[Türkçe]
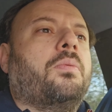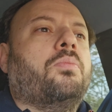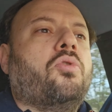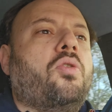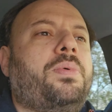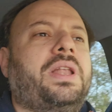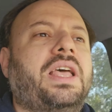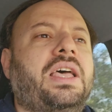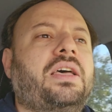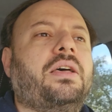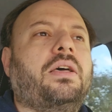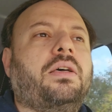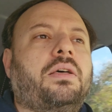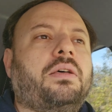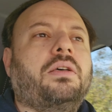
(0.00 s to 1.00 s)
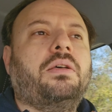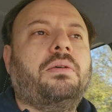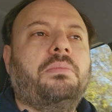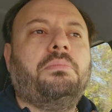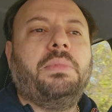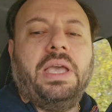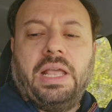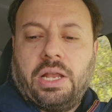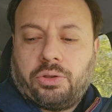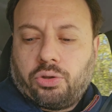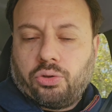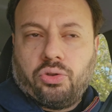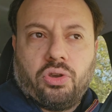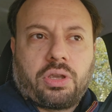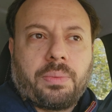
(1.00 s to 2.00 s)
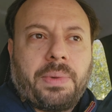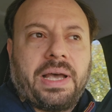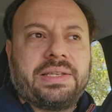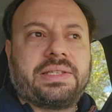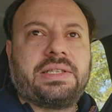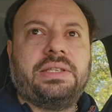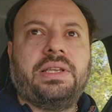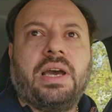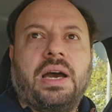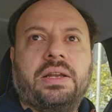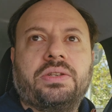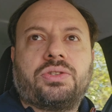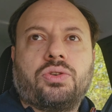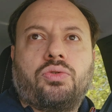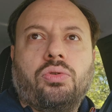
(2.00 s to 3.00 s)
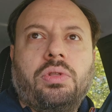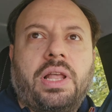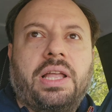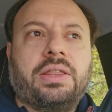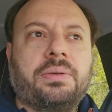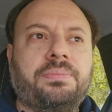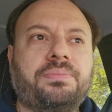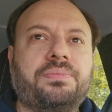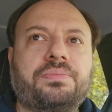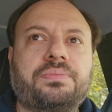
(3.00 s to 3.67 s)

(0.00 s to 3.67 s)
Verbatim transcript: Mobile mail atıyor diyor ki ben sizin yağınızı kullandım.